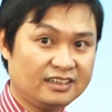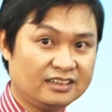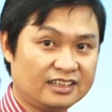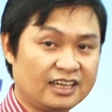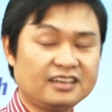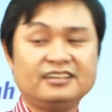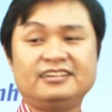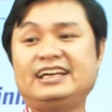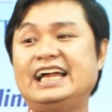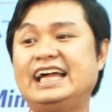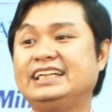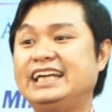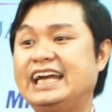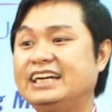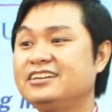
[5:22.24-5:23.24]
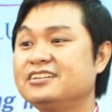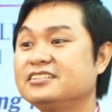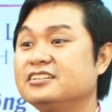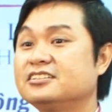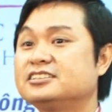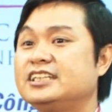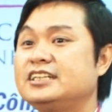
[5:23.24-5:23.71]
tức là nhà nước
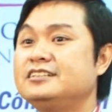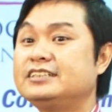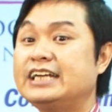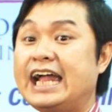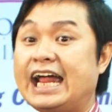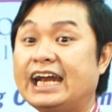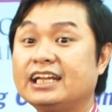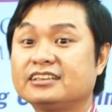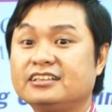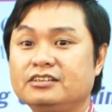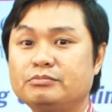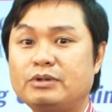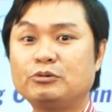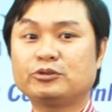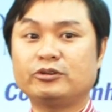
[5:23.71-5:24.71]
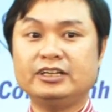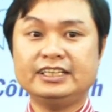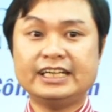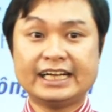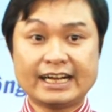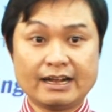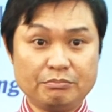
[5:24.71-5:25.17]
được sinh ra là từ mâu thuẫn
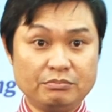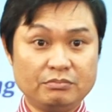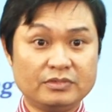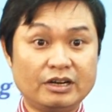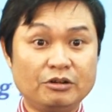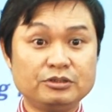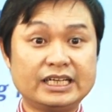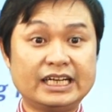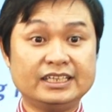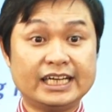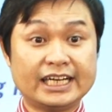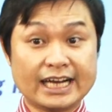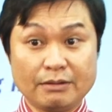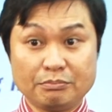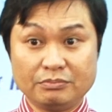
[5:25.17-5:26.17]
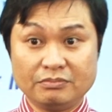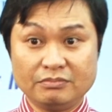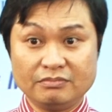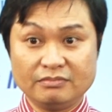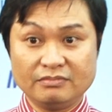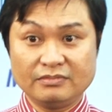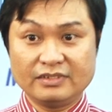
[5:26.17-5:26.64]
giai cấp đấu tranh giai cấp
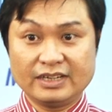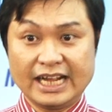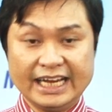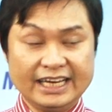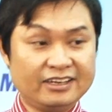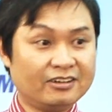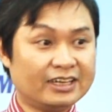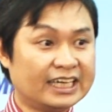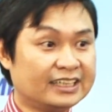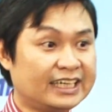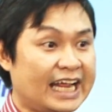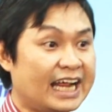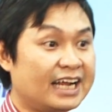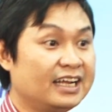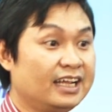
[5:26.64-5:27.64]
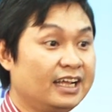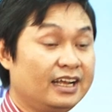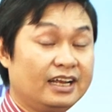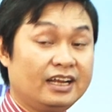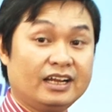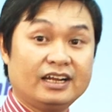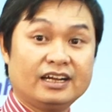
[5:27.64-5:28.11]
hay nói cách khác
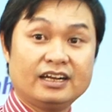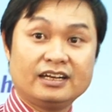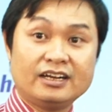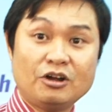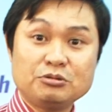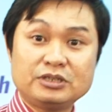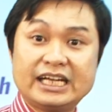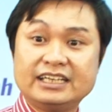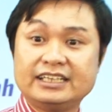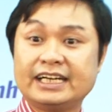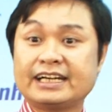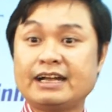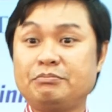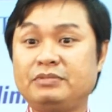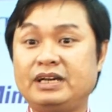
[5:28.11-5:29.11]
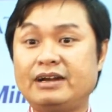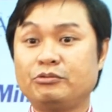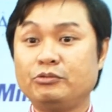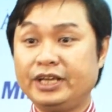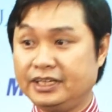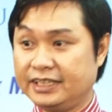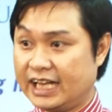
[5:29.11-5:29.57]
đấu tranh giai cấp là
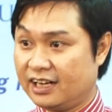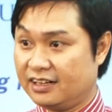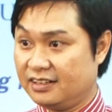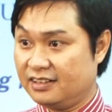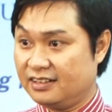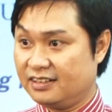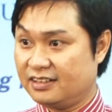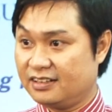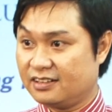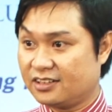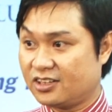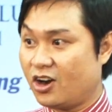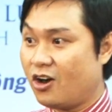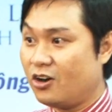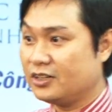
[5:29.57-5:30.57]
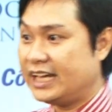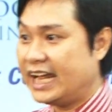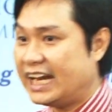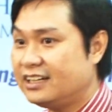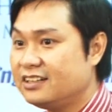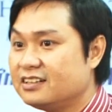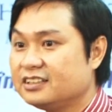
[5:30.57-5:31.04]
nguyên nhân còn
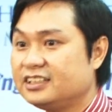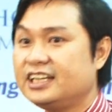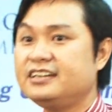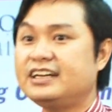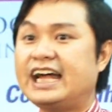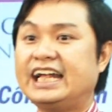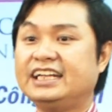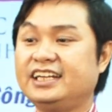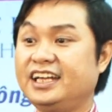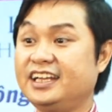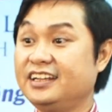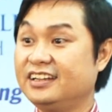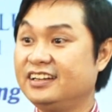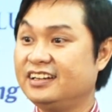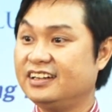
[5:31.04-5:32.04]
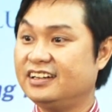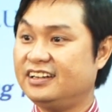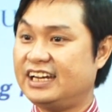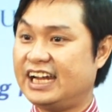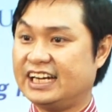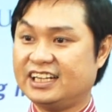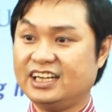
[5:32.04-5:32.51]
nhà nước chính là gì
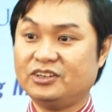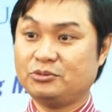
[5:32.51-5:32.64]
là kết